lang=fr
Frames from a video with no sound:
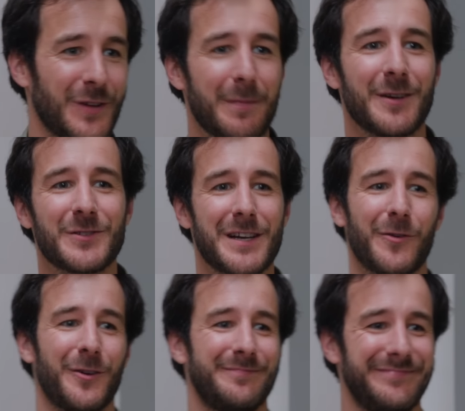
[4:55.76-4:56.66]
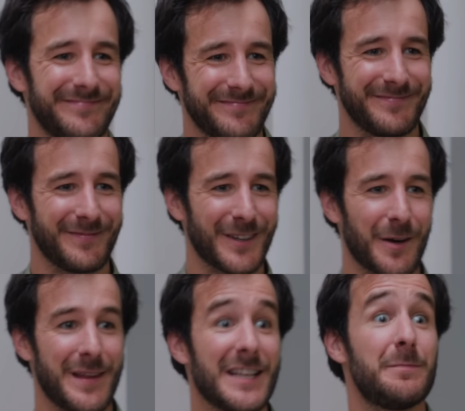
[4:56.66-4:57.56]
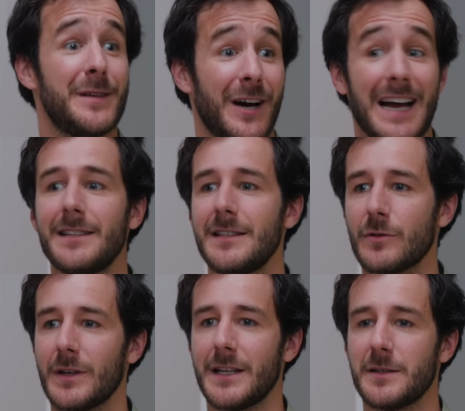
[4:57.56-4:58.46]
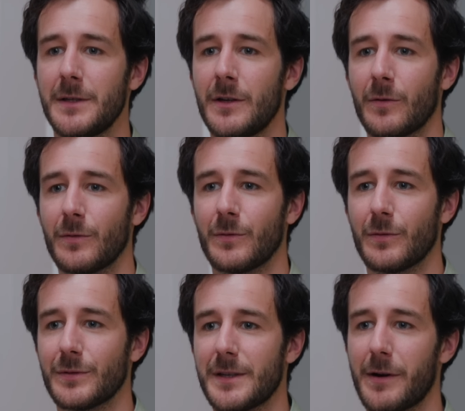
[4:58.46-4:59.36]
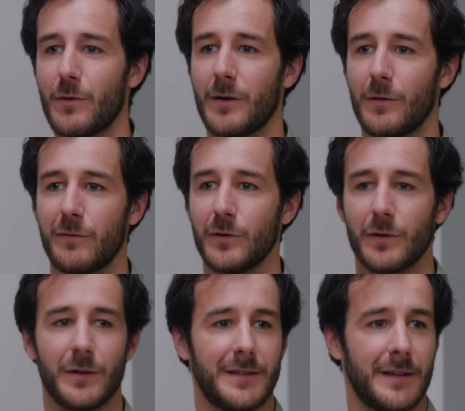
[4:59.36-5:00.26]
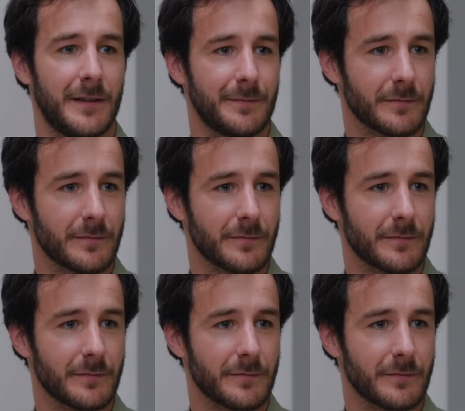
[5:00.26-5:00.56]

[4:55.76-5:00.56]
On a plein de choses à vendre. Comme des hand spinners. Allez-y sur les hand spinners. On ne sait pas quoi en foutre de ces